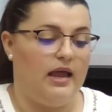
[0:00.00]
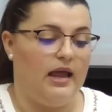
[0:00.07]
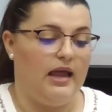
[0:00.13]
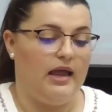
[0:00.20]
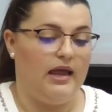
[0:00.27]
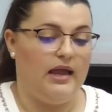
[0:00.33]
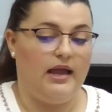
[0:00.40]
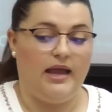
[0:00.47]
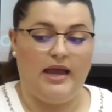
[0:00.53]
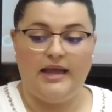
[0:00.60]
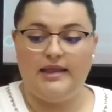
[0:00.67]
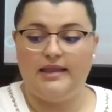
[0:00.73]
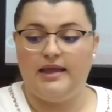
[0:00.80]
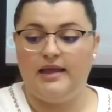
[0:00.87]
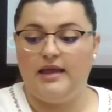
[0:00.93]
Eh,
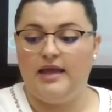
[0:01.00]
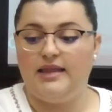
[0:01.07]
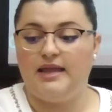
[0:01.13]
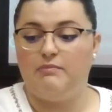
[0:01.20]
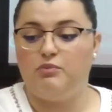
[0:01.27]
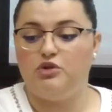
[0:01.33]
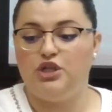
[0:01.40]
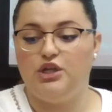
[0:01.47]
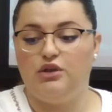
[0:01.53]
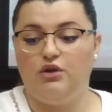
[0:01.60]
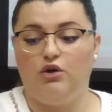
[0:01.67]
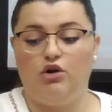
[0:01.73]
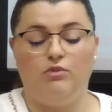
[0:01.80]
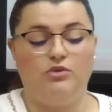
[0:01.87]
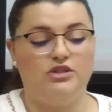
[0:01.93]
este, esta
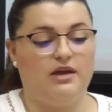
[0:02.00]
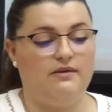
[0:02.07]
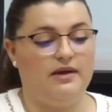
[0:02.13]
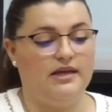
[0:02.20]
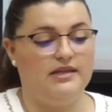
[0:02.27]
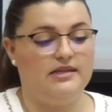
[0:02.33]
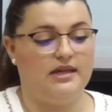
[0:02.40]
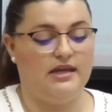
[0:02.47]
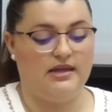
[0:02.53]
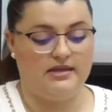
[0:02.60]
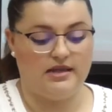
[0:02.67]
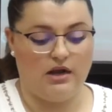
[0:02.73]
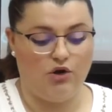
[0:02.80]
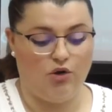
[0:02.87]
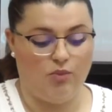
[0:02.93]
exposición, como sabéis,
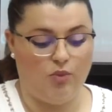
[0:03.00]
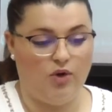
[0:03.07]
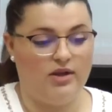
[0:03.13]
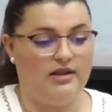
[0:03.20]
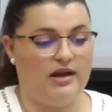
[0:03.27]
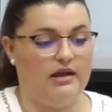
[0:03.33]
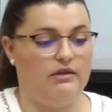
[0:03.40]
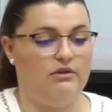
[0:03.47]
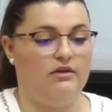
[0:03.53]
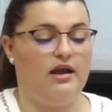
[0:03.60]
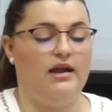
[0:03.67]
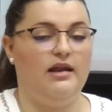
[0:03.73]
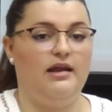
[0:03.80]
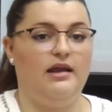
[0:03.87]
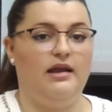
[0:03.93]
es algo muy
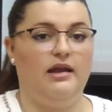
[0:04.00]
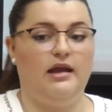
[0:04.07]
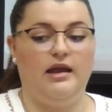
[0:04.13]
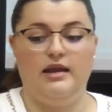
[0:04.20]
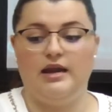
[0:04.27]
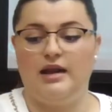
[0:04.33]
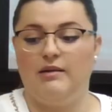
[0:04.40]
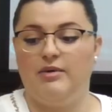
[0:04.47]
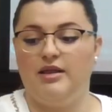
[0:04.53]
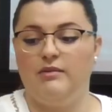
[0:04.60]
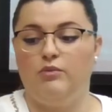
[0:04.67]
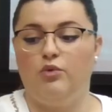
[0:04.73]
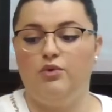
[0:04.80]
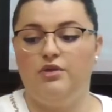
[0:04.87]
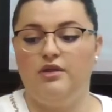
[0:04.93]
tradicional en, Alama de
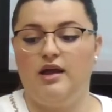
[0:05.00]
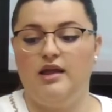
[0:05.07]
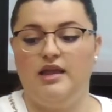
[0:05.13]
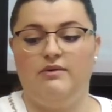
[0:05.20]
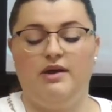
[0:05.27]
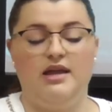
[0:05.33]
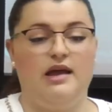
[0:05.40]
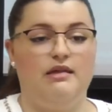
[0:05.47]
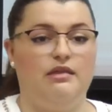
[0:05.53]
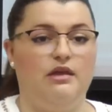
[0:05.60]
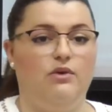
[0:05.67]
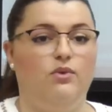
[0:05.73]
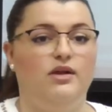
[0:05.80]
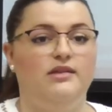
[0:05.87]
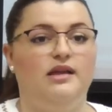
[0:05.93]
Murcia, lleva ya
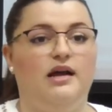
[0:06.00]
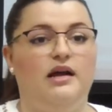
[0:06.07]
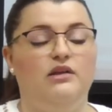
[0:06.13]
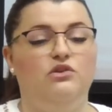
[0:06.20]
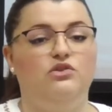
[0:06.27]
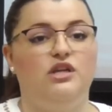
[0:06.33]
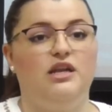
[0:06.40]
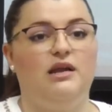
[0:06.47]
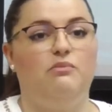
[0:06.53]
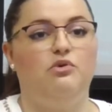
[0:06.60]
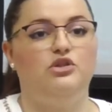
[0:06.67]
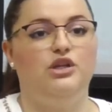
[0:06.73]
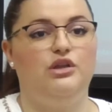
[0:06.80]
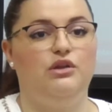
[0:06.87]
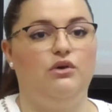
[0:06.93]
50 años, es la
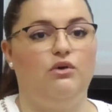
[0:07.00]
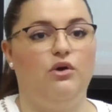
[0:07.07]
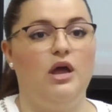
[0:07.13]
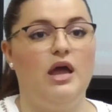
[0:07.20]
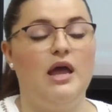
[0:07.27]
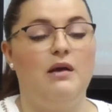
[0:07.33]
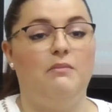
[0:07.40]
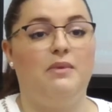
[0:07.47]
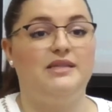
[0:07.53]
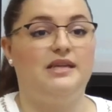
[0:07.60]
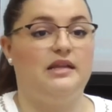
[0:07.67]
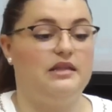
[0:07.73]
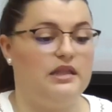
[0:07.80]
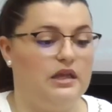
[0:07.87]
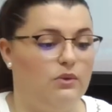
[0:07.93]
exposición más
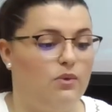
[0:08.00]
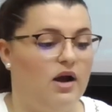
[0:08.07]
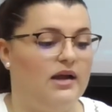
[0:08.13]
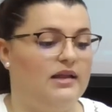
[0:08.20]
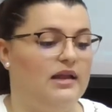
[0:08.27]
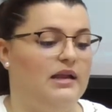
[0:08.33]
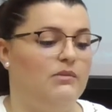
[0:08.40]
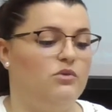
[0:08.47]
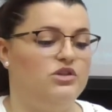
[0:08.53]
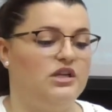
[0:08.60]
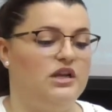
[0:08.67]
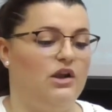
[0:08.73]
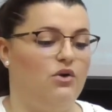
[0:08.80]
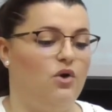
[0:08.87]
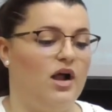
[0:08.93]
antigua que tenemos
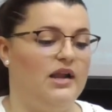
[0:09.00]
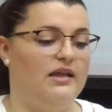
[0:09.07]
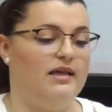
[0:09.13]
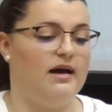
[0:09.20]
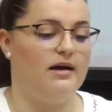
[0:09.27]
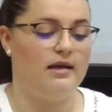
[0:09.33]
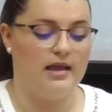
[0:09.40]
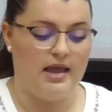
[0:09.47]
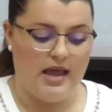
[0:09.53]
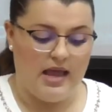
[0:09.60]
en la localidad